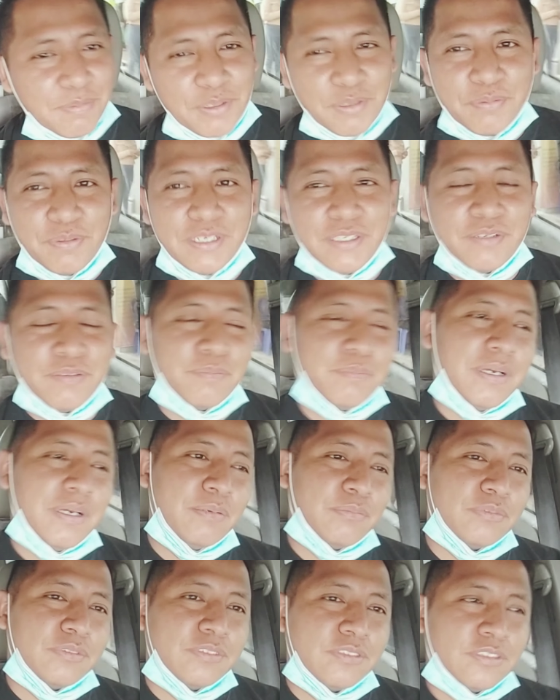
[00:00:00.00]
Pero bueno,
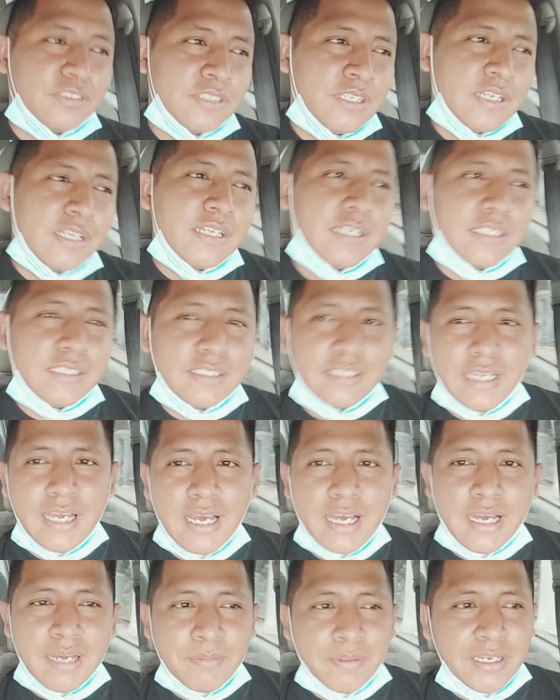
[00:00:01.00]
vamos.
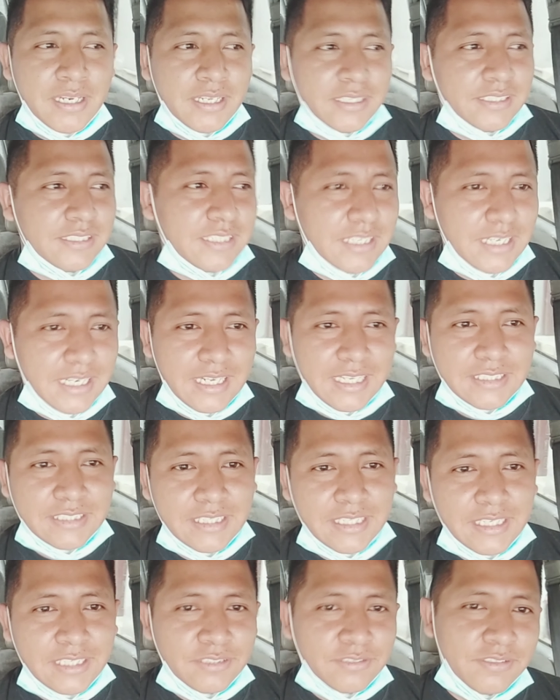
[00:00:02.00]
Ya va la tercera
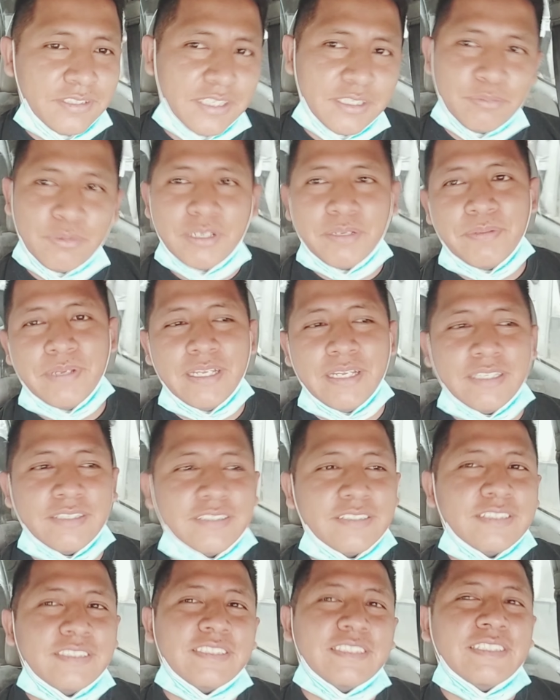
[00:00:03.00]
carrera, son 10
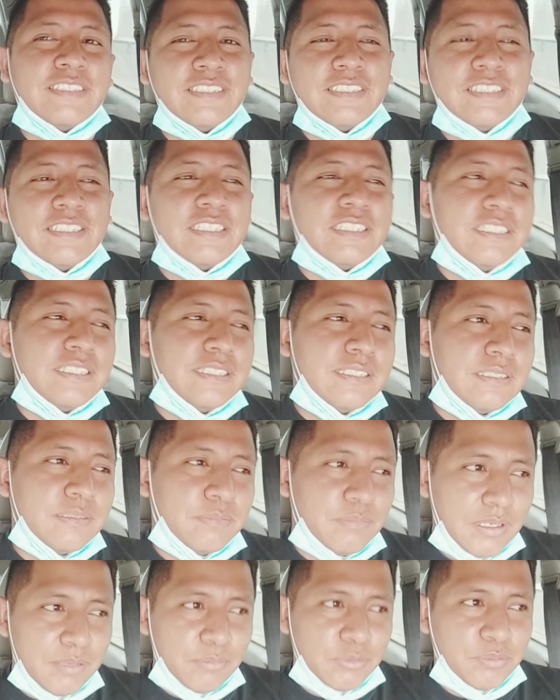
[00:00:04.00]
bolivianos.
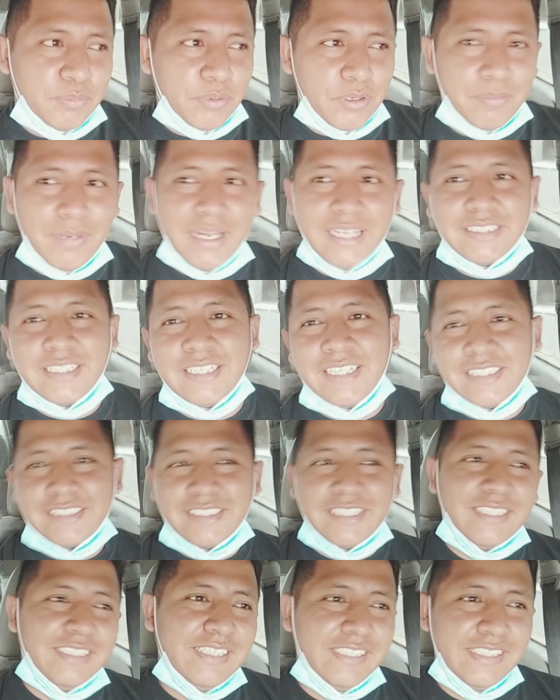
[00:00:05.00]
Vamos por más en
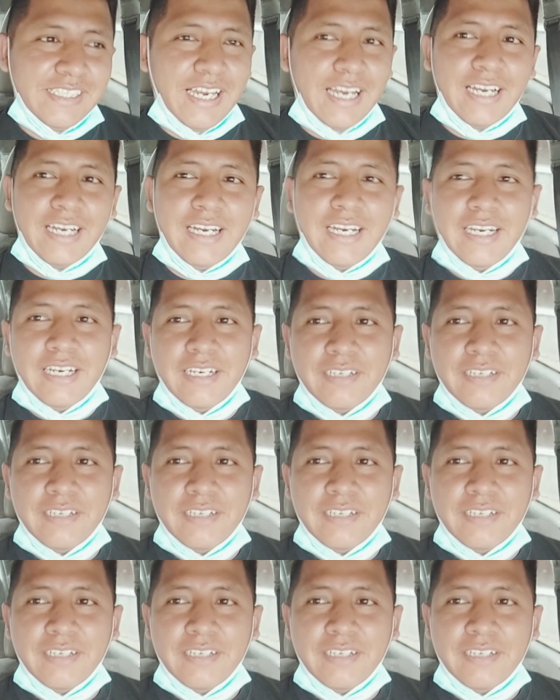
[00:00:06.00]
este día.